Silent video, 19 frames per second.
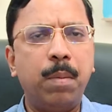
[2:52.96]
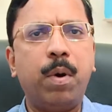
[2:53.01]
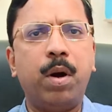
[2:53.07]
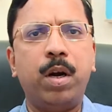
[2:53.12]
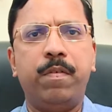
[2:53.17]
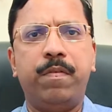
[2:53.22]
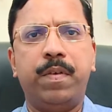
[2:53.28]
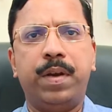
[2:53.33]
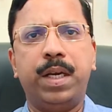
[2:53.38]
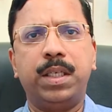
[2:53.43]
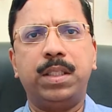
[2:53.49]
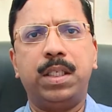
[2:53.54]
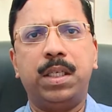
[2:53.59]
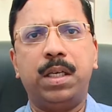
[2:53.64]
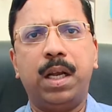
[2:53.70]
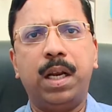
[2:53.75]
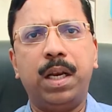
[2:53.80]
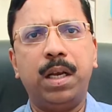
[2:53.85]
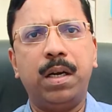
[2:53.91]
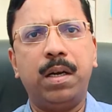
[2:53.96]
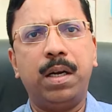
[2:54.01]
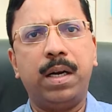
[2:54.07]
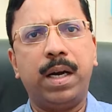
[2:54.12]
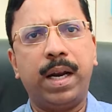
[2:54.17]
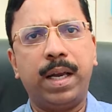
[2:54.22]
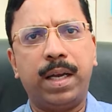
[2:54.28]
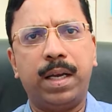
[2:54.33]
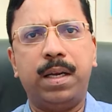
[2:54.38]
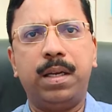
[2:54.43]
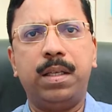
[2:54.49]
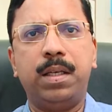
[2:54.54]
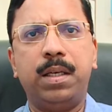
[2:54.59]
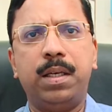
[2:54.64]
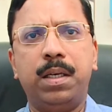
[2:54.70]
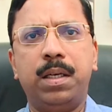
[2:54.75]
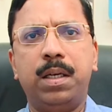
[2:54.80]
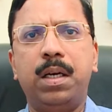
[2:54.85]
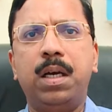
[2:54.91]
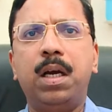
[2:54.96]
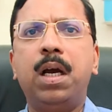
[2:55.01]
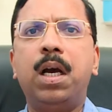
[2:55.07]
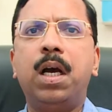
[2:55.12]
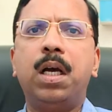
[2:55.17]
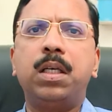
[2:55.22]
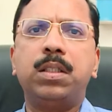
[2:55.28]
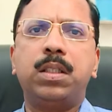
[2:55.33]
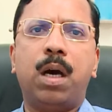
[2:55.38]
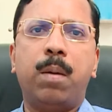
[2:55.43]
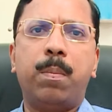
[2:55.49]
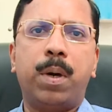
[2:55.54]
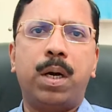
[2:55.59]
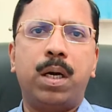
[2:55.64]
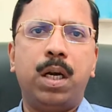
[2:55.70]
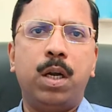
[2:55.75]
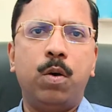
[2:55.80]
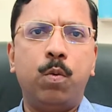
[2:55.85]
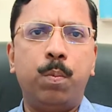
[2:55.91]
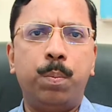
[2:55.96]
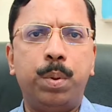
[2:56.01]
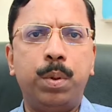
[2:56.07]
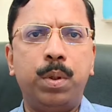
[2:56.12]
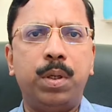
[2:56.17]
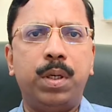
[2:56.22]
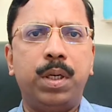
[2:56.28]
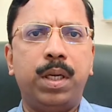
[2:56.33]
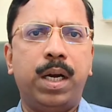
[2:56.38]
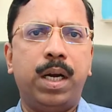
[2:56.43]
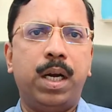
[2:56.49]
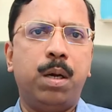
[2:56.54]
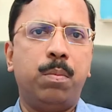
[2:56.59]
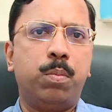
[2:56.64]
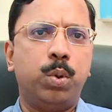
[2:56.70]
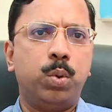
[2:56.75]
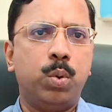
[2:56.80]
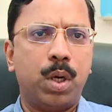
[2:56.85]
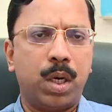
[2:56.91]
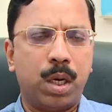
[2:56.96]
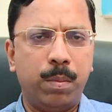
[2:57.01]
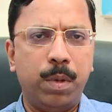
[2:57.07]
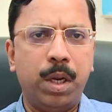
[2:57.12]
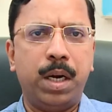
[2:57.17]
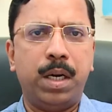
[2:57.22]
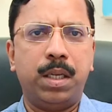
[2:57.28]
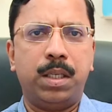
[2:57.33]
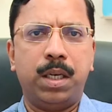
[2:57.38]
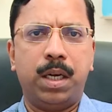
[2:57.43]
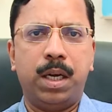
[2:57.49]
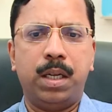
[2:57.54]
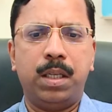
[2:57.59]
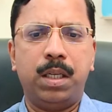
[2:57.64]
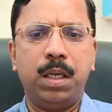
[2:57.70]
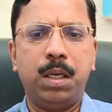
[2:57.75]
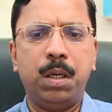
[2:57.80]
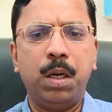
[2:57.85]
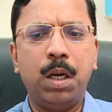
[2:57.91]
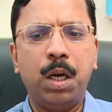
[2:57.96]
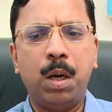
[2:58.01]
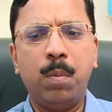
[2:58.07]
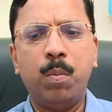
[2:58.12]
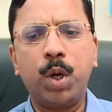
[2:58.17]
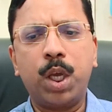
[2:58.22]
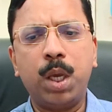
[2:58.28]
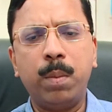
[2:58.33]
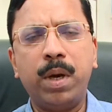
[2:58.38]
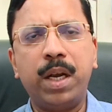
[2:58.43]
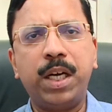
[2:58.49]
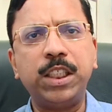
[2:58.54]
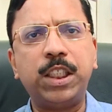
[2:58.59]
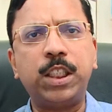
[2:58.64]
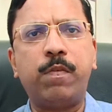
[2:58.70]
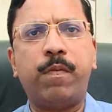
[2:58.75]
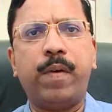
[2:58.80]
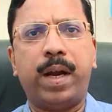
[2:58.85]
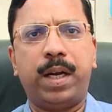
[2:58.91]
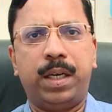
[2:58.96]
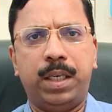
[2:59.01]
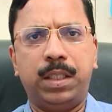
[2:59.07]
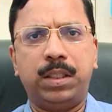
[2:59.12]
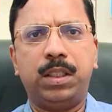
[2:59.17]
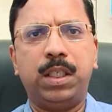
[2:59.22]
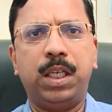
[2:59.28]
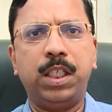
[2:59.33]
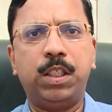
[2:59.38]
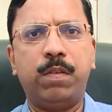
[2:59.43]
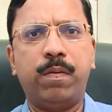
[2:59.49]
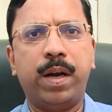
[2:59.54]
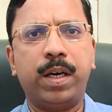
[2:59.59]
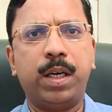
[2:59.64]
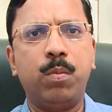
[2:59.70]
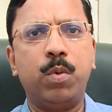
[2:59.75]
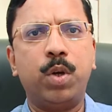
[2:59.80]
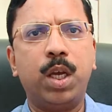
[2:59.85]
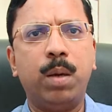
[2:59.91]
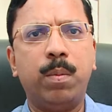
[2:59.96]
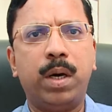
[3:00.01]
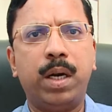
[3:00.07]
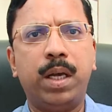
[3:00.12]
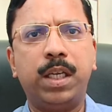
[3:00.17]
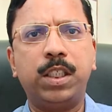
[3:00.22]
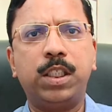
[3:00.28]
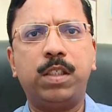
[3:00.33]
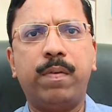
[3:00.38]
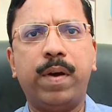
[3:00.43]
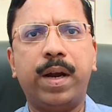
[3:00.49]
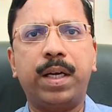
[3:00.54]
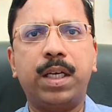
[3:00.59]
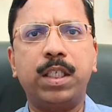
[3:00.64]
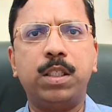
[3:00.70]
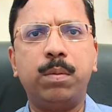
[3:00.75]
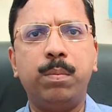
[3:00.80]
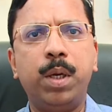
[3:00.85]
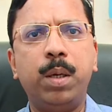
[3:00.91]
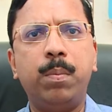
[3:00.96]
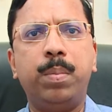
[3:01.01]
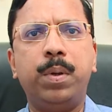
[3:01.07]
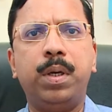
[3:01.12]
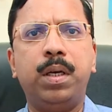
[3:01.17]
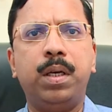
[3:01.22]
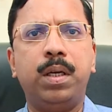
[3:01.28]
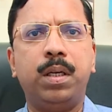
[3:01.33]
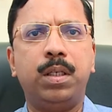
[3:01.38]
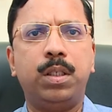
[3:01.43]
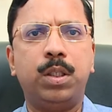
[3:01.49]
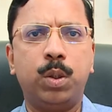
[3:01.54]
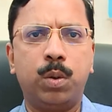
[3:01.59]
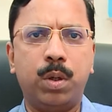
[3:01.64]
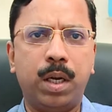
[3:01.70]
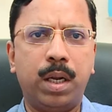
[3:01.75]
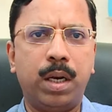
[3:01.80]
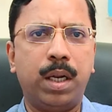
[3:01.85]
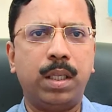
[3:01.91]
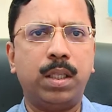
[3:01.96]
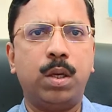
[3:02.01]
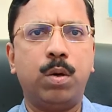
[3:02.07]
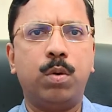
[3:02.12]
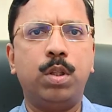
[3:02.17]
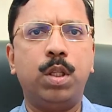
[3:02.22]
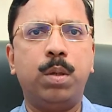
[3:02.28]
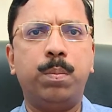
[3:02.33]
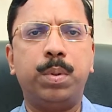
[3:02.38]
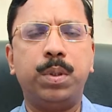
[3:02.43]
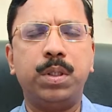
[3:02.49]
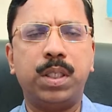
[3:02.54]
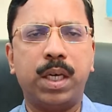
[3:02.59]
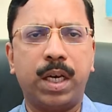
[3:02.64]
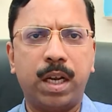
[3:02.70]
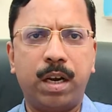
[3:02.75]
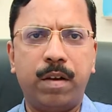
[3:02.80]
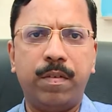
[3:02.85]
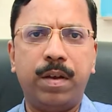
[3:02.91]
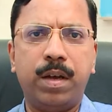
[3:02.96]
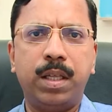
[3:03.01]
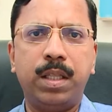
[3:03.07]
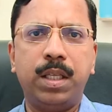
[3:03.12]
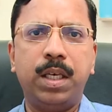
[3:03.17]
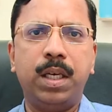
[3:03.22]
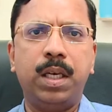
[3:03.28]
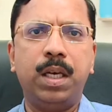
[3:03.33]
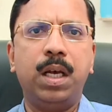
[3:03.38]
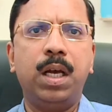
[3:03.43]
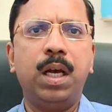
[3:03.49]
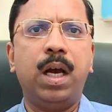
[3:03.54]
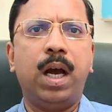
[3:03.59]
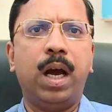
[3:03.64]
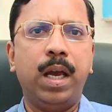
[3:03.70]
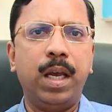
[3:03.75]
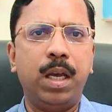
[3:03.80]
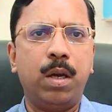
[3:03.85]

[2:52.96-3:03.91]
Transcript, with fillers: மாடிஃபிகேஷன் நிறைய நடக்கிறது சாப்பாட்டில் உப்பு எண்ணெய் பொதுவாக கம்மியாக எடுத்துக்கிறது முக்கியமாக ரிஸ்க் ஃபேக்டர்ஸ் ரிஸ்க் ஃபேக்டர் முக்கியமான ரிஸ்க் ஃபேக்டர்ஸ் பிபி சுகர் ரத்த கொதிப்பு சக்கரை வியாதி ஹை